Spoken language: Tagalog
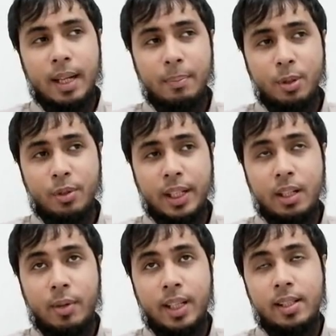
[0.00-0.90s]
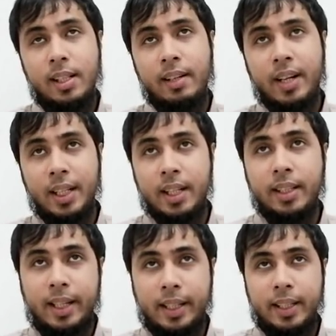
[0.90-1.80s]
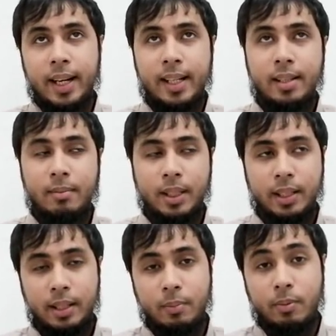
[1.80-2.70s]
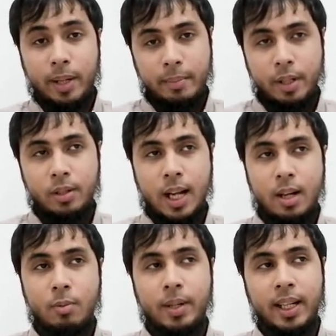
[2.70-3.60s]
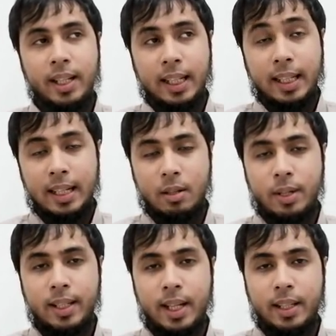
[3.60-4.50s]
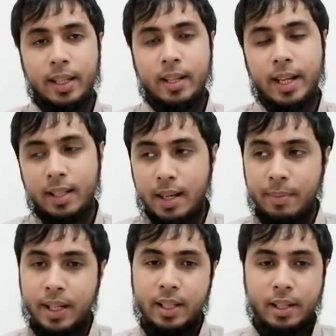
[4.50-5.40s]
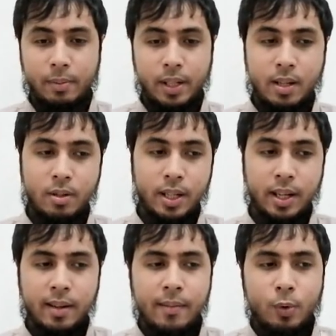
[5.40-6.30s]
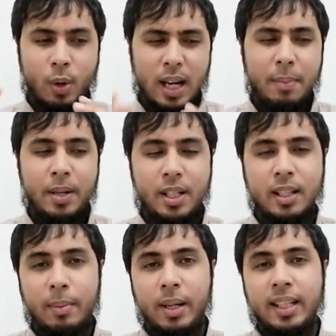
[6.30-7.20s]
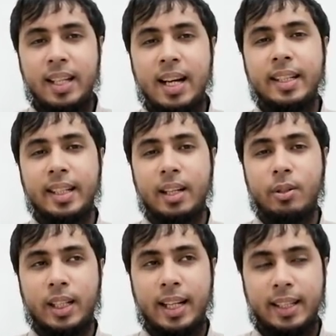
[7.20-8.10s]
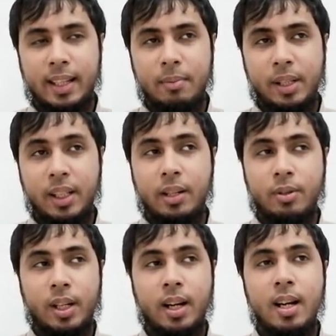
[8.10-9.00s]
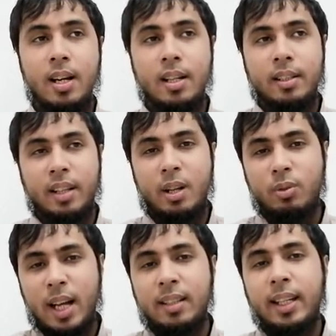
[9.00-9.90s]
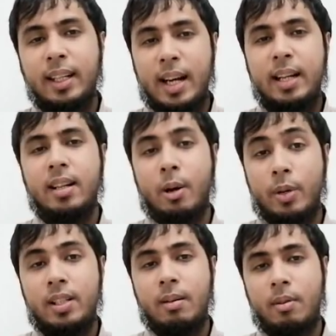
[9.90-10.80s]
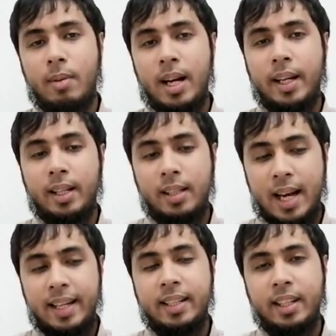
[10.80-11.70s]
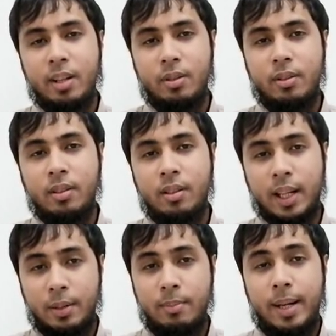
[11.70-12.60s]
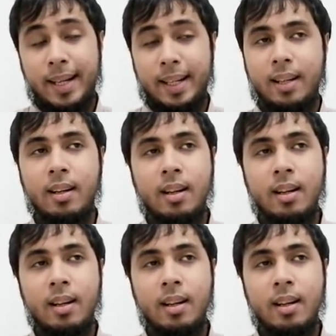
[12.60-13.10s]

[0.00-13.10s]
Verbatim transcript: Tapos yung ginawa niyang siniraan niya yung tatay niya, isang matinding problema yon lalo pag hindi ginagawa ng tatay niya. Dahil sabi nga ng kaibigan ko na wala pa siyang nabalitaan na ganun kahit taga Mindanao siya na yung tatay kayang gawin sa babae, sa anak niya yun, ganung bagay.